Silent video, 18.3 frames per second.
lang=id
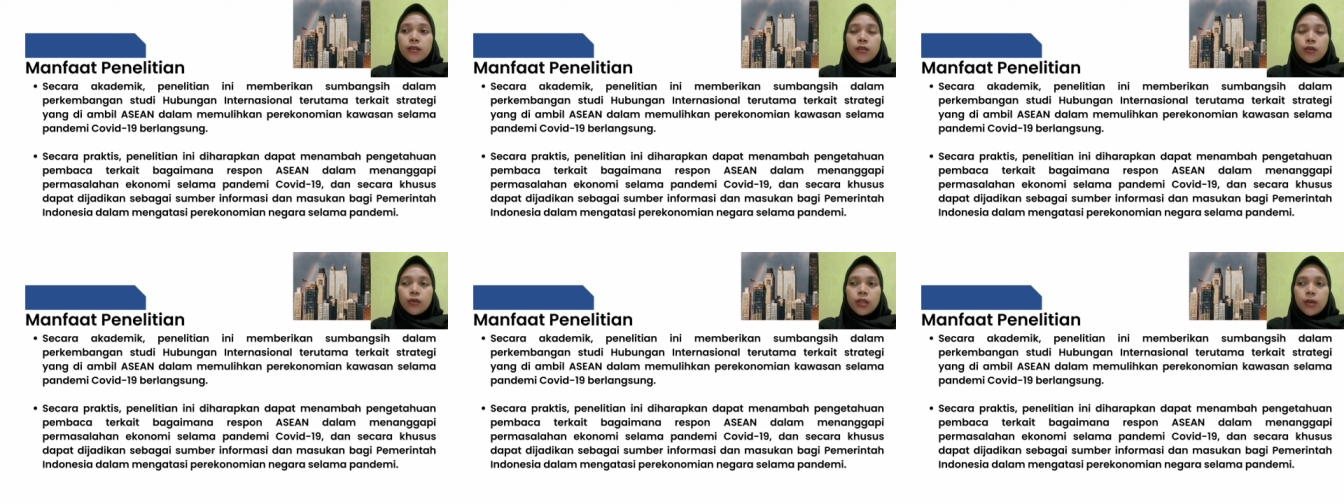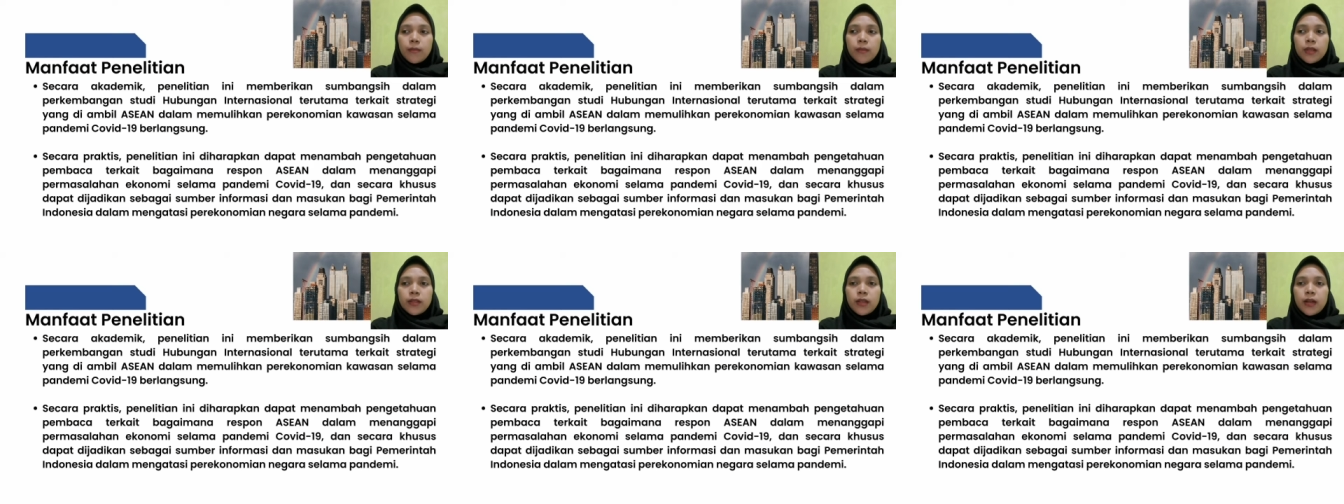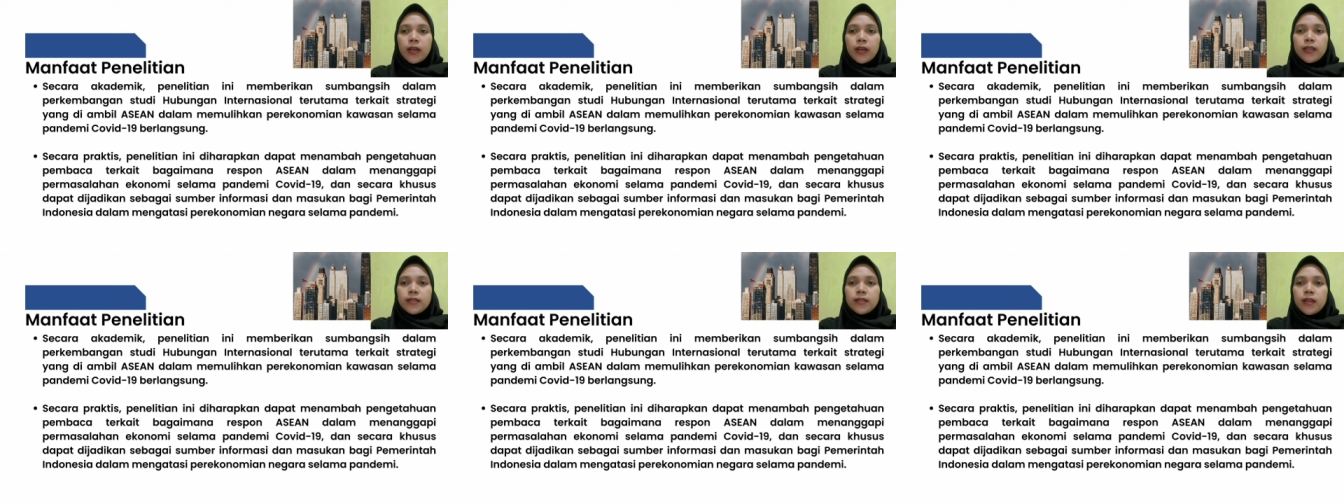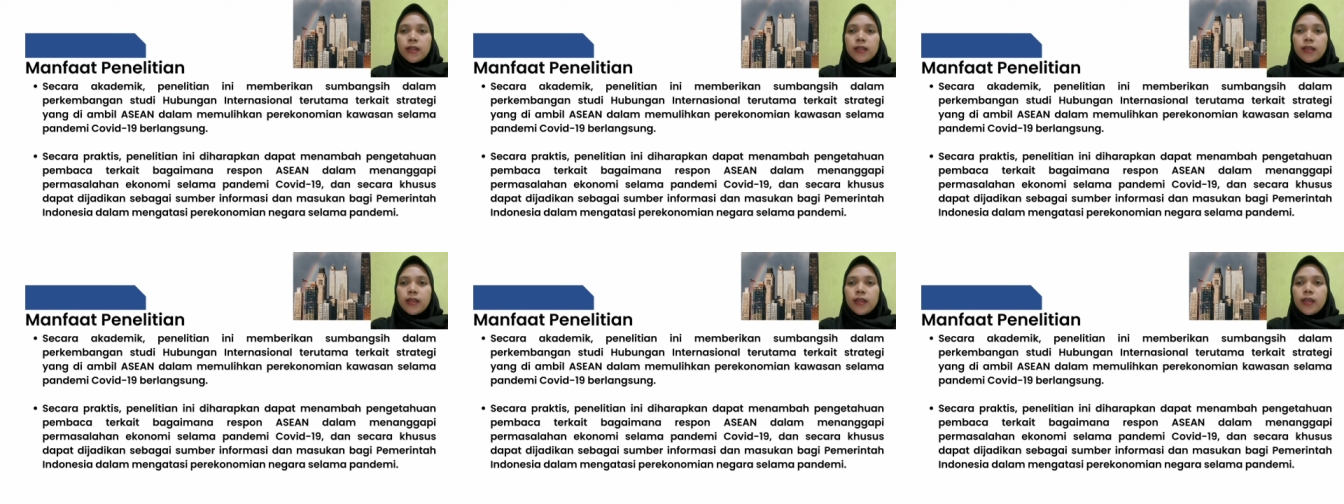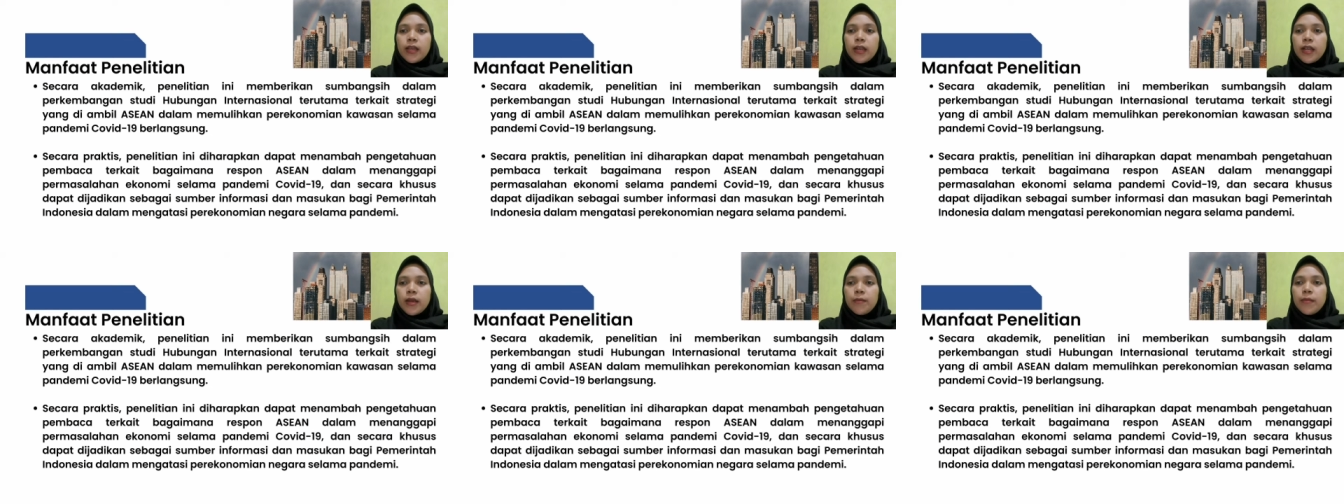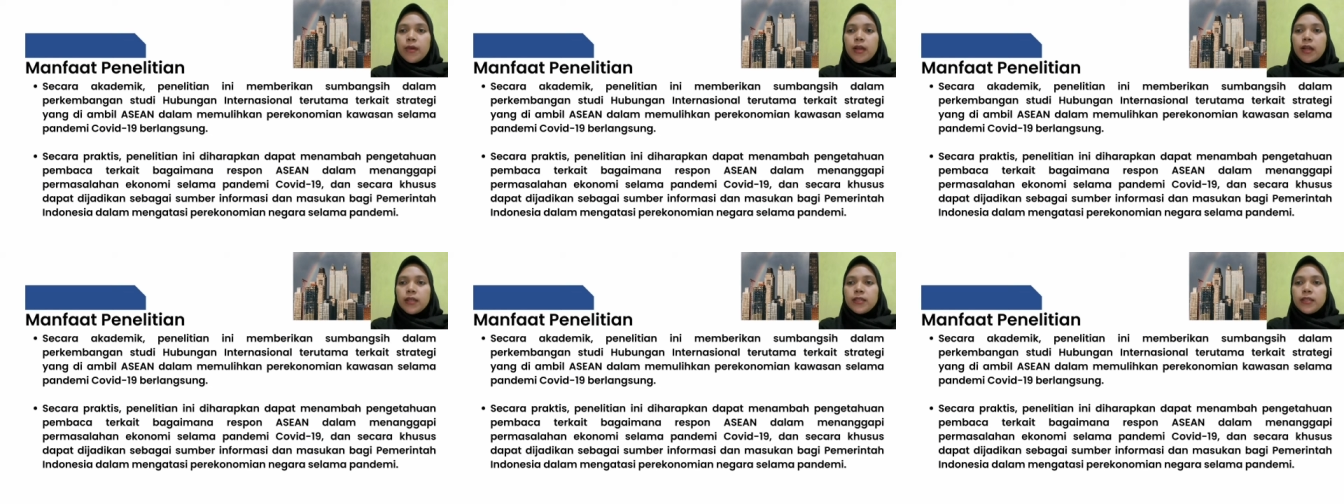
terutama terkait strategi yang diambil